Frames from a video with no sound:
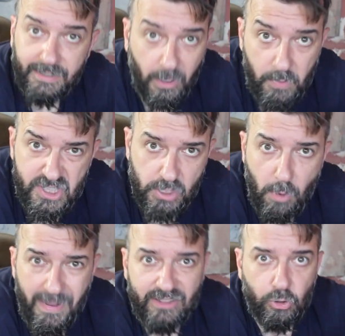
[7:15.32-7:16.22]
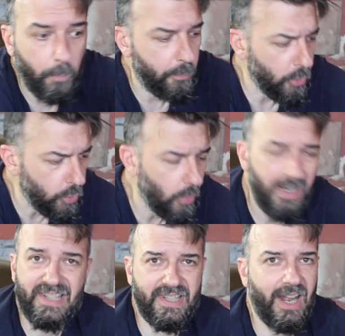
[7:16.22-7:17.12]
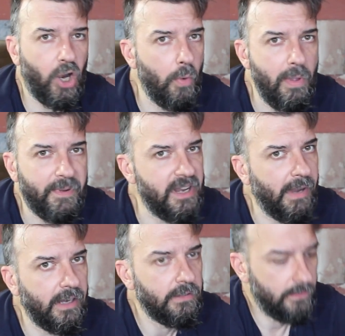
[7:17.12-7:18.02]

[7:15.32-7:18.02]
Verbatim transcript: Da questo momento più nulla sarà come prima,